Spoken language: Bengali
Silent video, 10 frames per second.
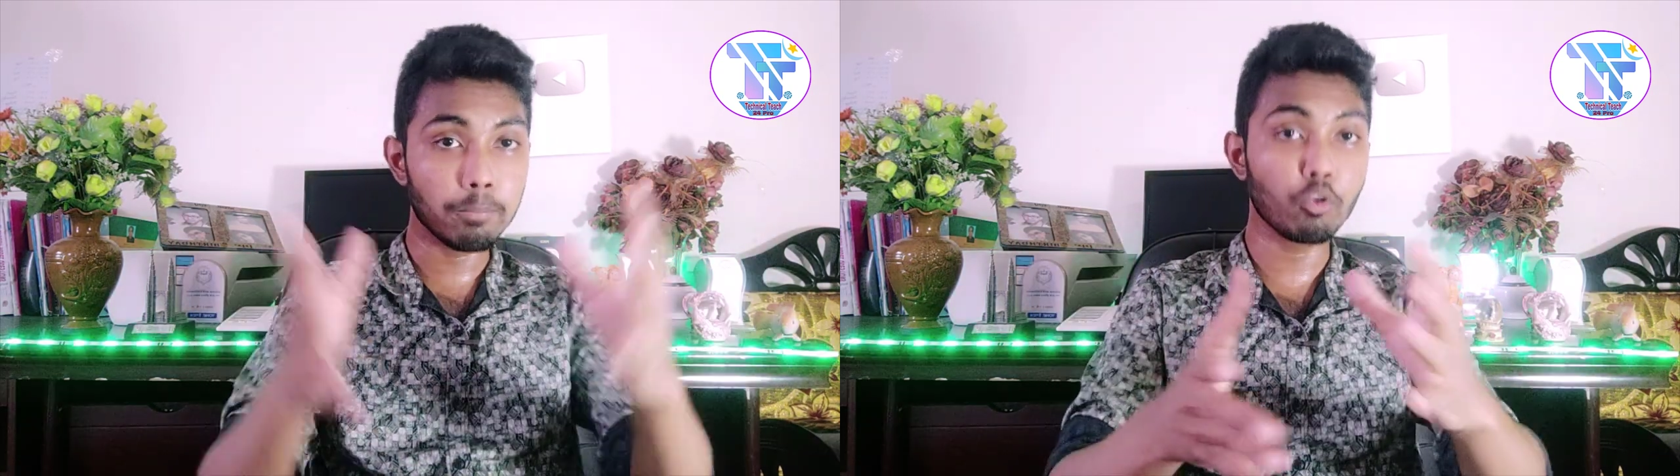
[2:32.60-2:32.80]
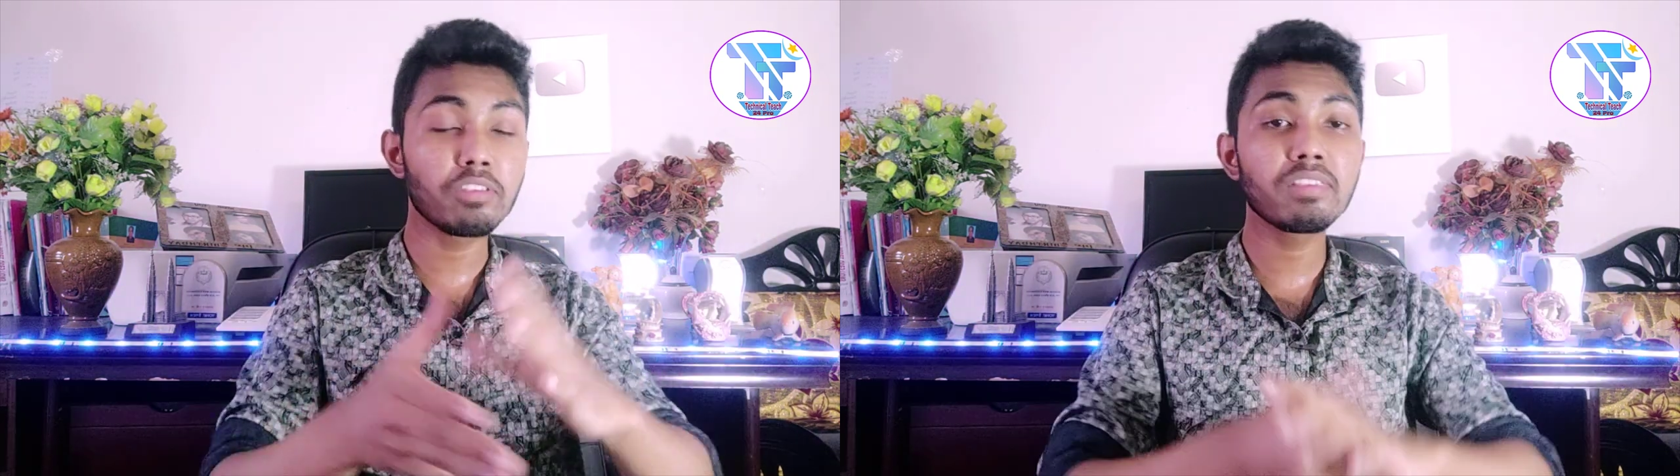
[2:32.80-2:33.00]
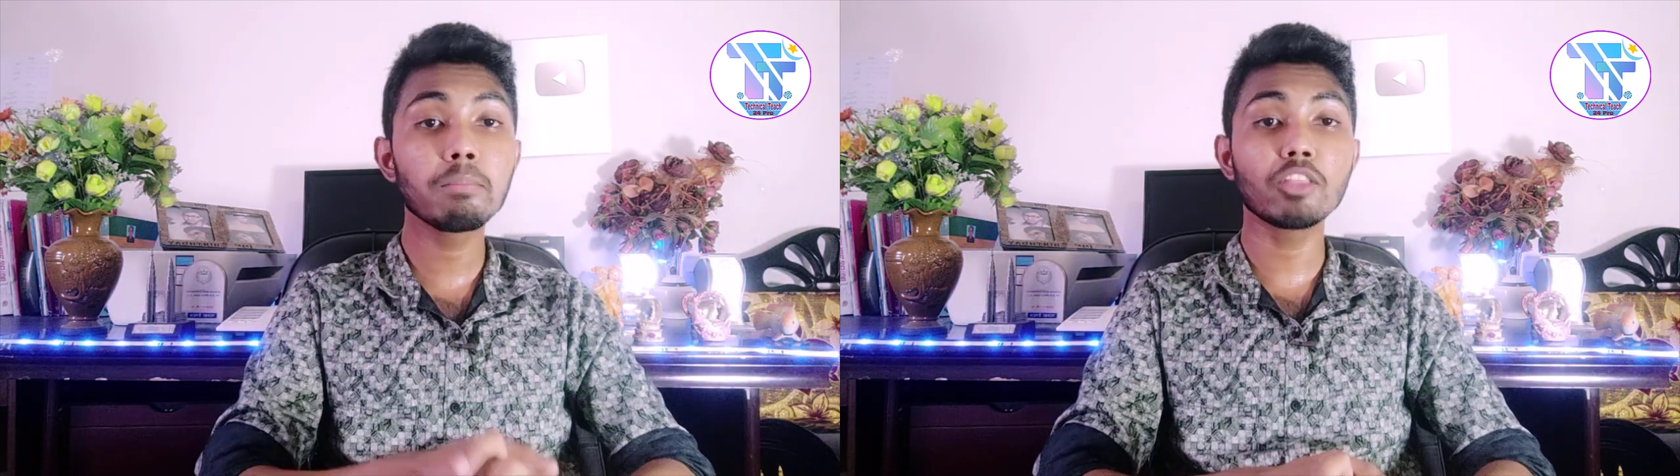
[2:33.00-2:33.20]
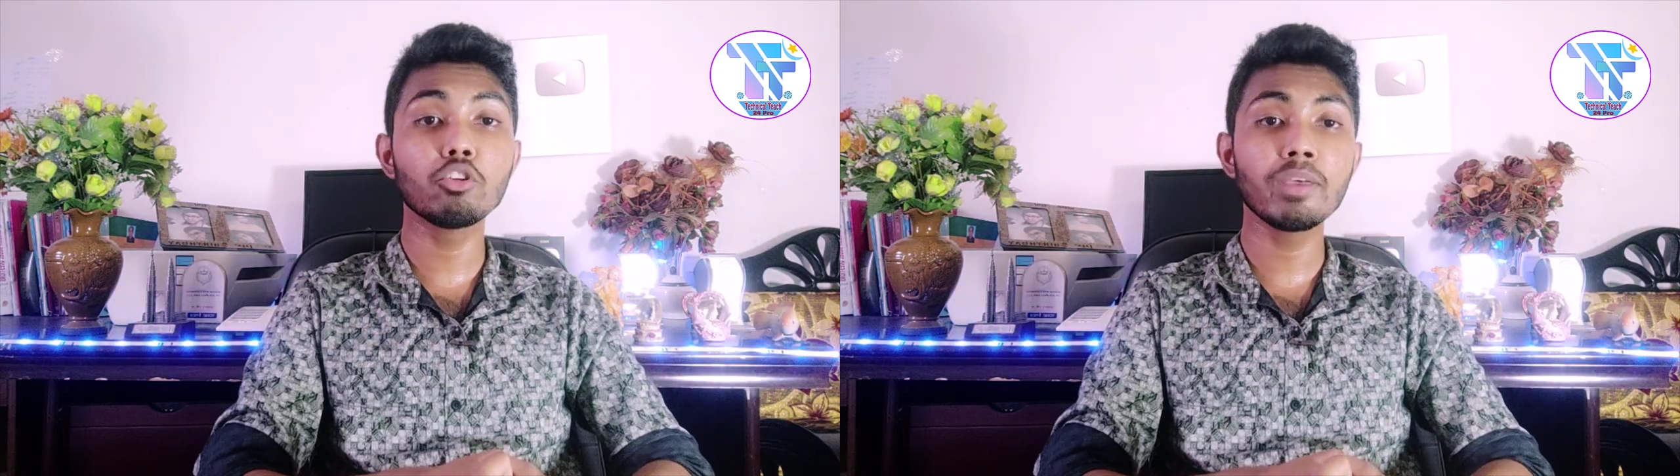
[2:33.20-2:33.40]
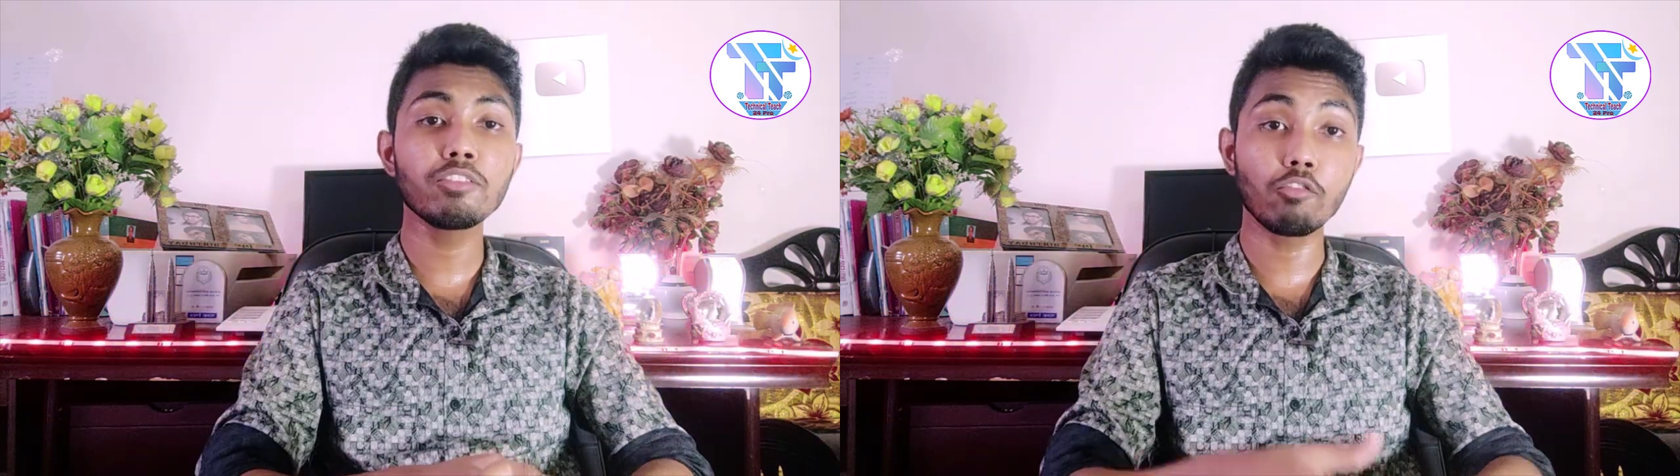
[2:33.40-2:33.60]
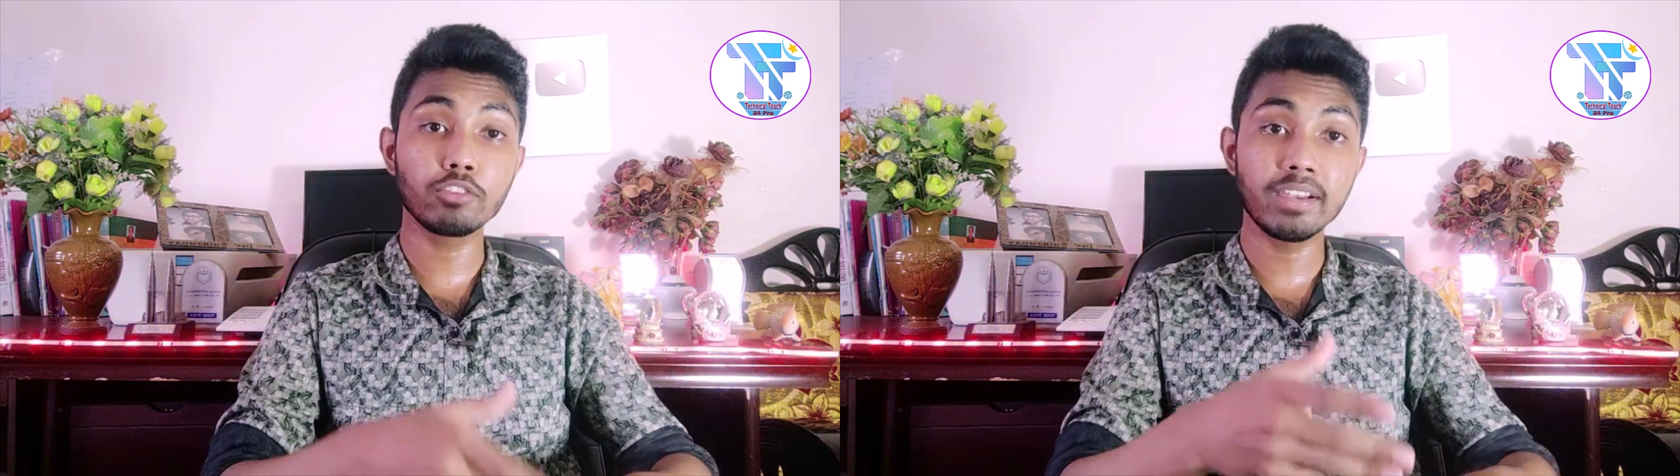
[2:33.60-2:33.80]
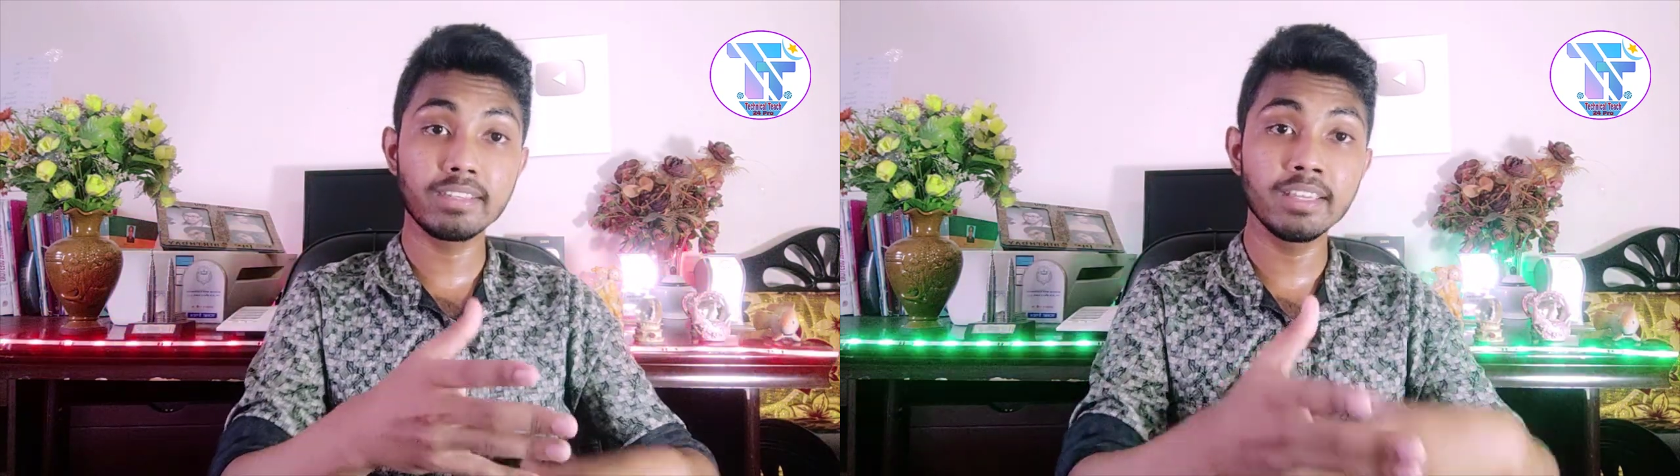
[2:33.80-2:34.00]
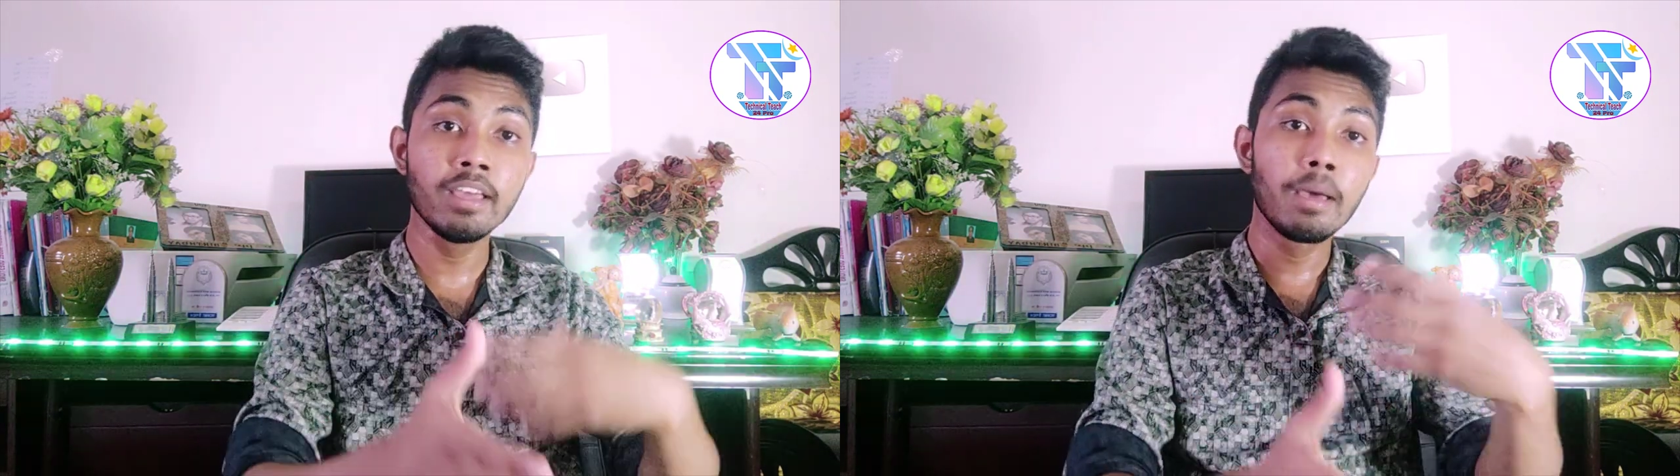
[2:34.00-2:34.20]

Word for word: প্রসেসের মাধ্যমে সফটওয়্যারটি